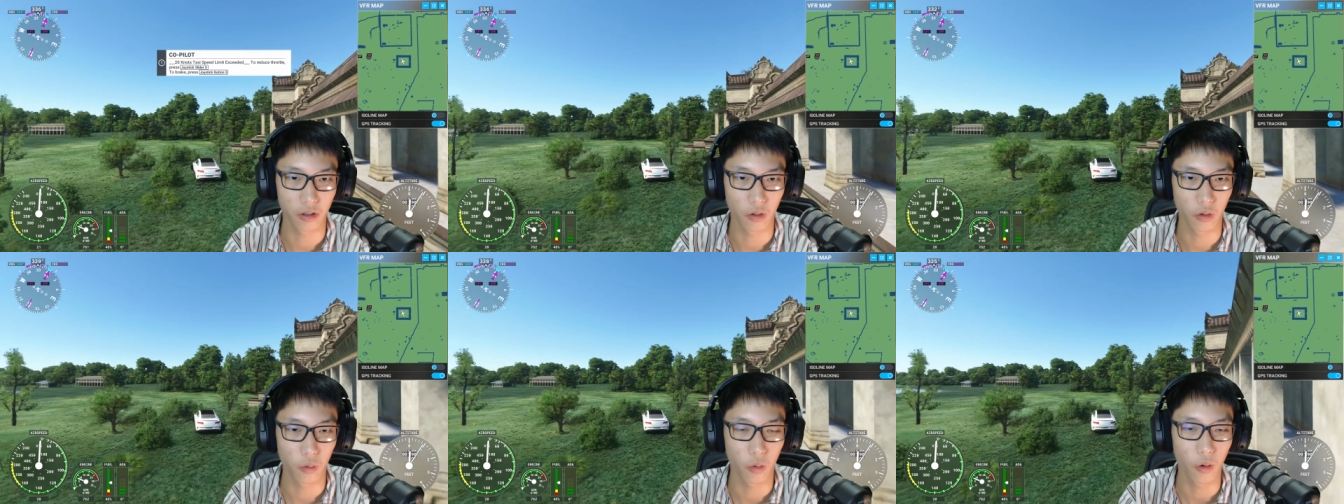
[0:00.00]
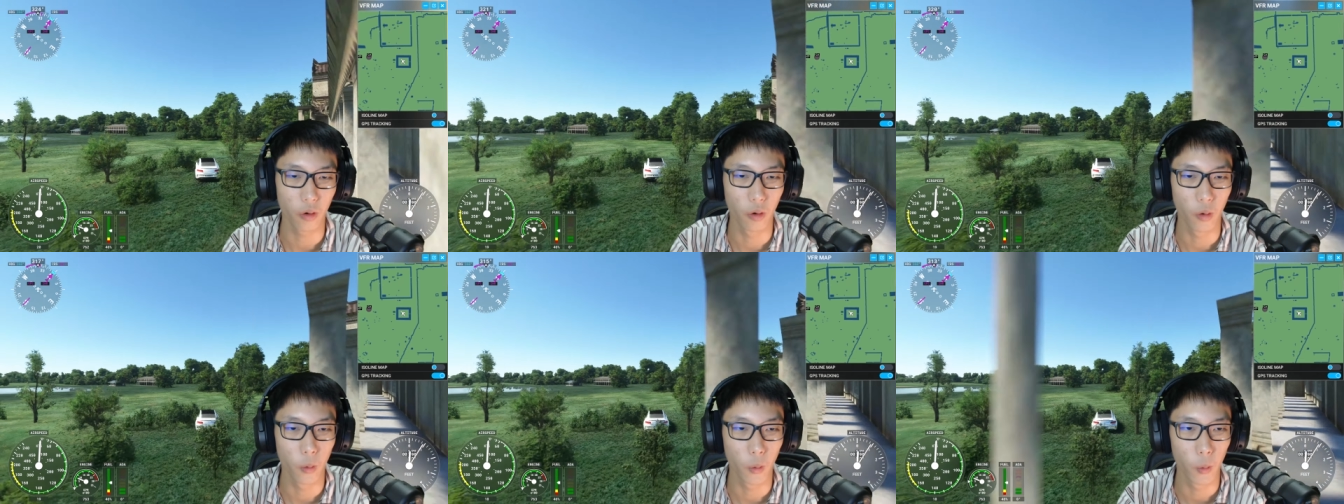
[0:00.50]
โอ้
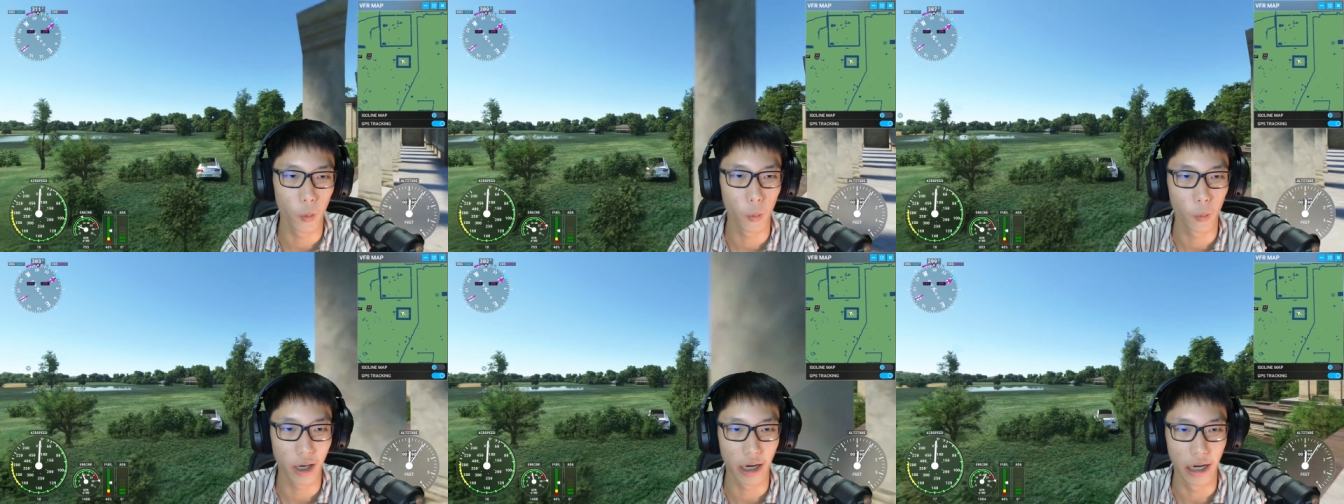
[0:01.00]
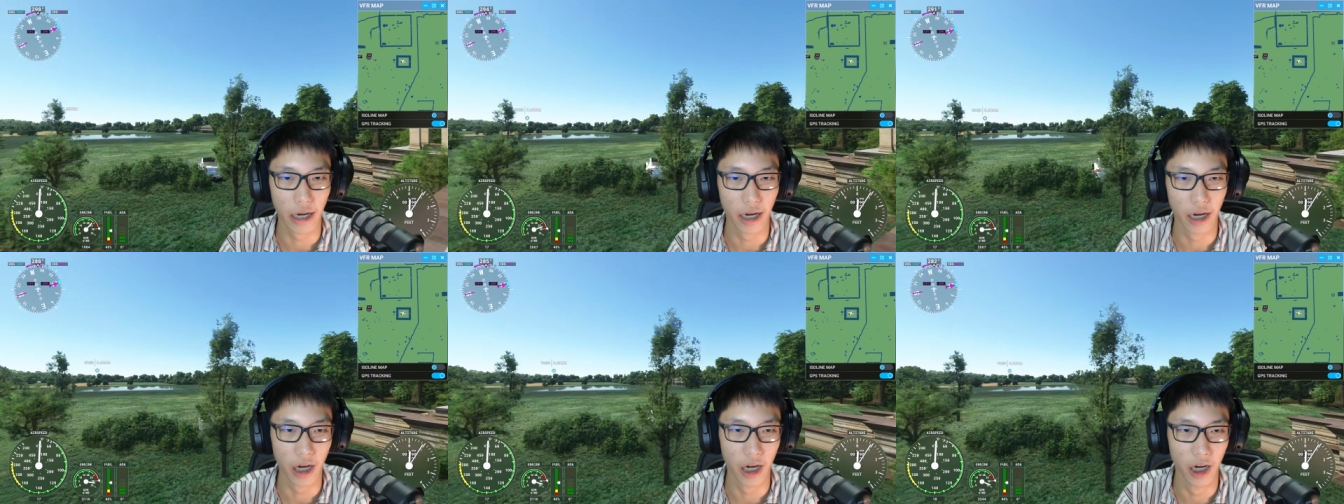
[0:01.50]
ว้า
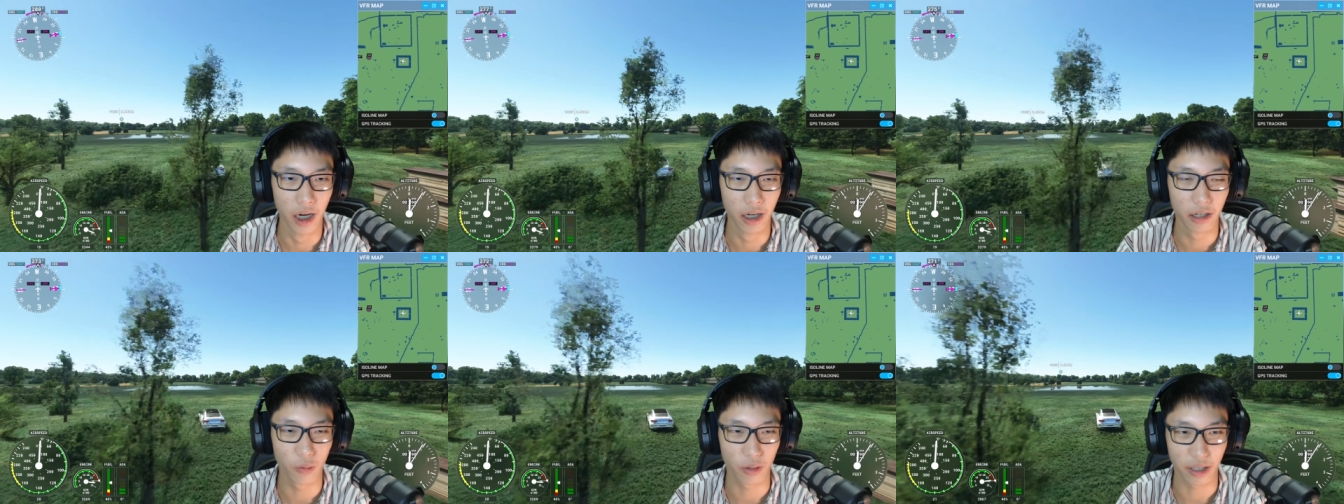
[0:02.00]
โอเค